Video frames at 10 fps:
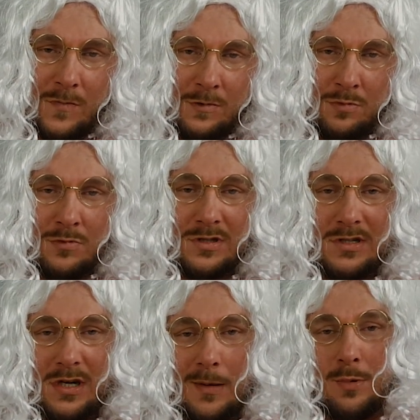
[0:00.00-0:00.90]
Die
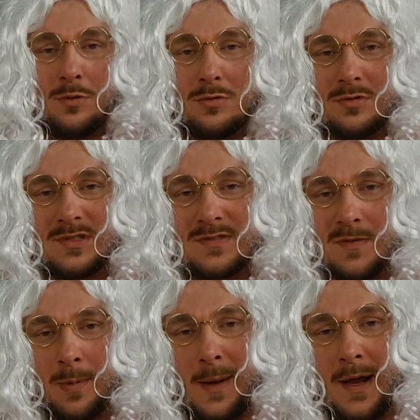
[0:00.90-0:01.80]
Bundesliga-Prognose ist
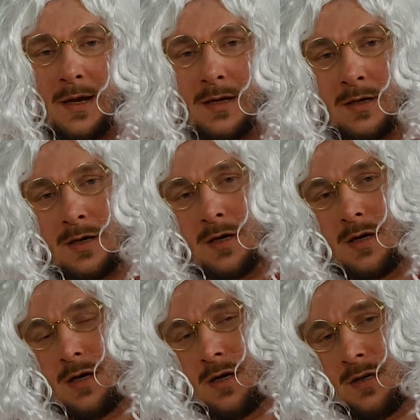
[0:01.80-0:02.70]
vorbei.
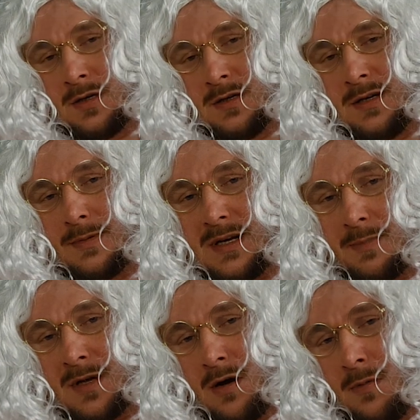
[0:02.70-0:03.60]
Die Tipps
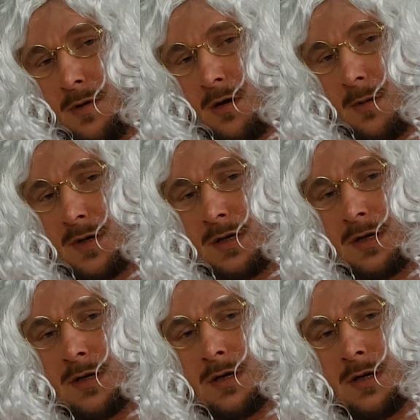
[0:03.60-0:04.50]
habt ihr auch bekommen.
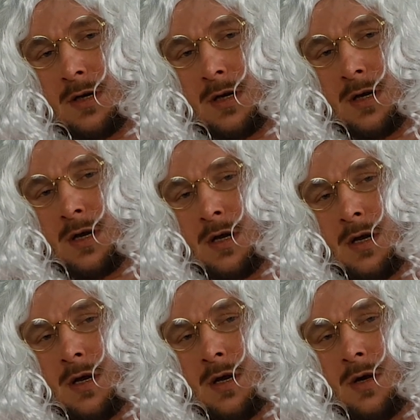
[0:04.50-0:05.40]

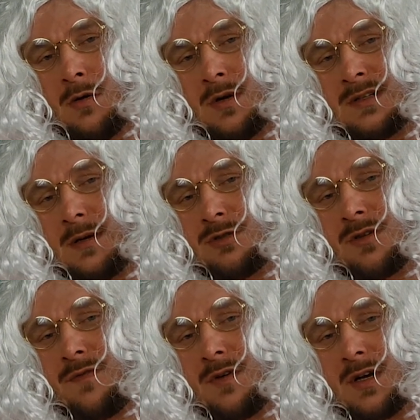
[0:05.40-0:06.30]
Und jetzt habe ich
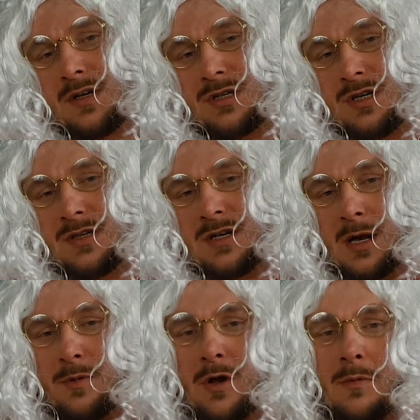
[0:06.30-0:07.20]
noch von der Regie
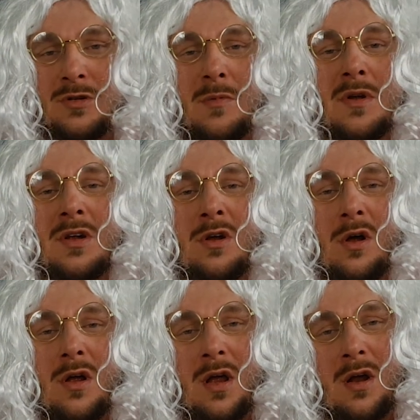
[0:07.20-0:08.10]
gesagt bekomme ich nochmal die
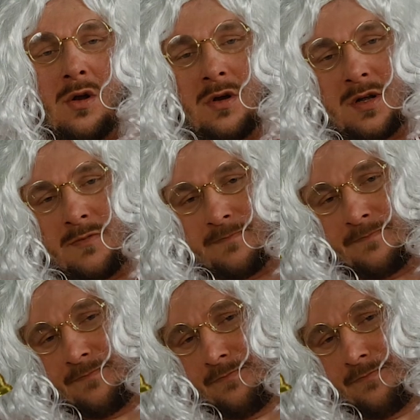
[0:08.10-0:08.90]
Glocke läuten.